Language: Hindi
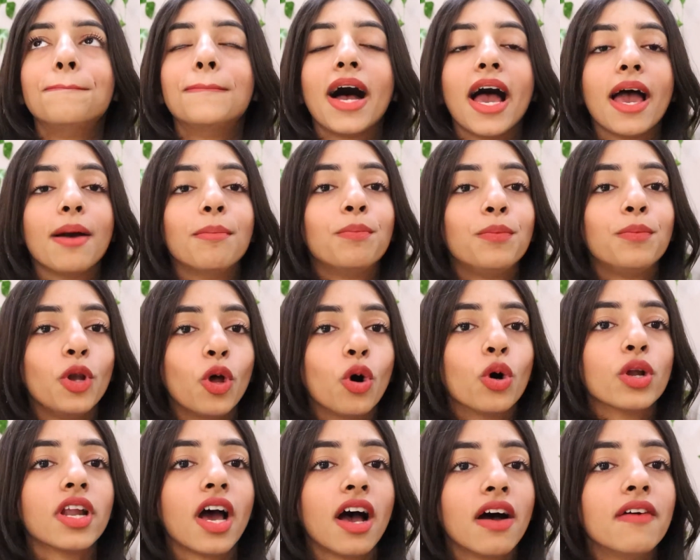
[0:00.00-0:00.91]
आई एम
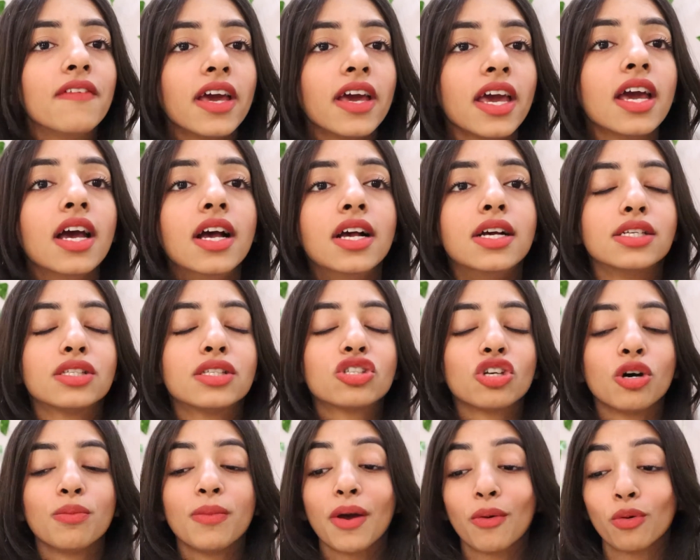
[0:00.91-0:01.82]
ब्लोन अवे
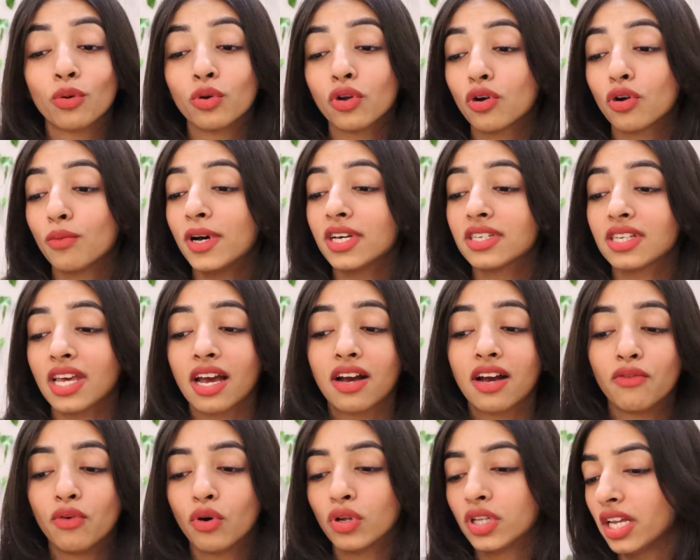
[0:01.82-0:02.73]
सो मैं उनको बस
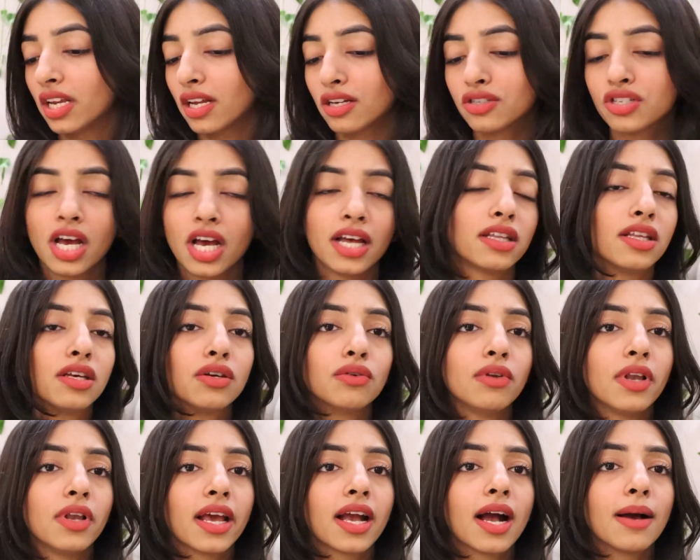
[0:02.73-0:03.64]
एक वो देना चाहती
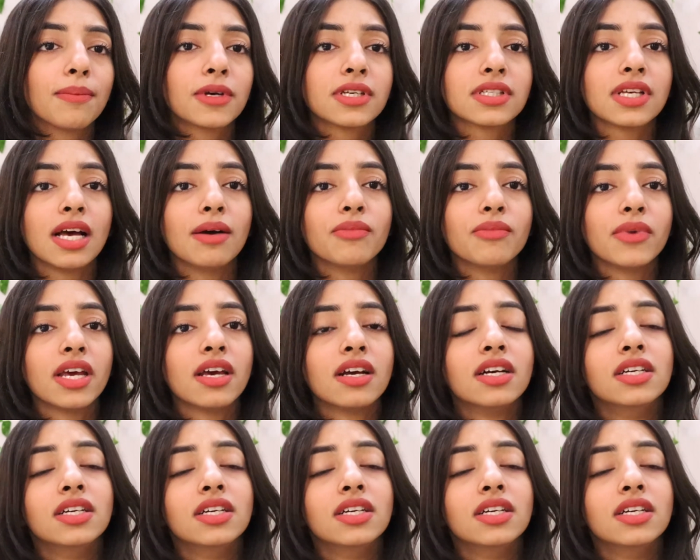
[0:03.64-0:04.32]
हूँ लाइक like, आपके सामने